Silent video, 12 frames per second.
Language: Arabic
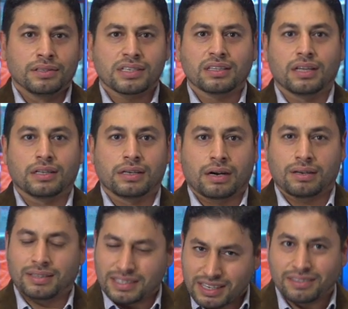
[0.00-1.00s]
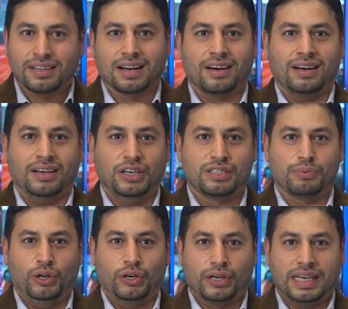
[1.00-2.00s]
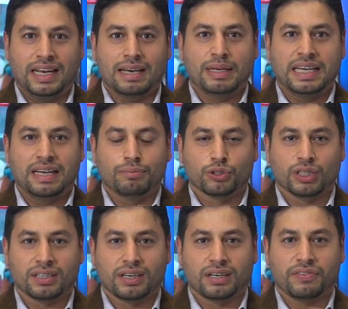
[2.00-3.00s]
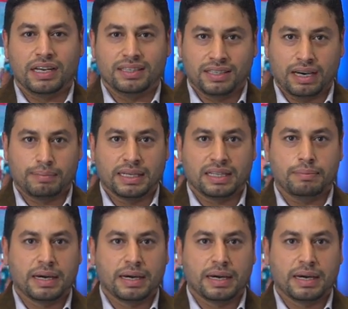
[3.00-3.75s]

تصدر, تصدر حزب الحرية اليميني المتطرف الانتخابات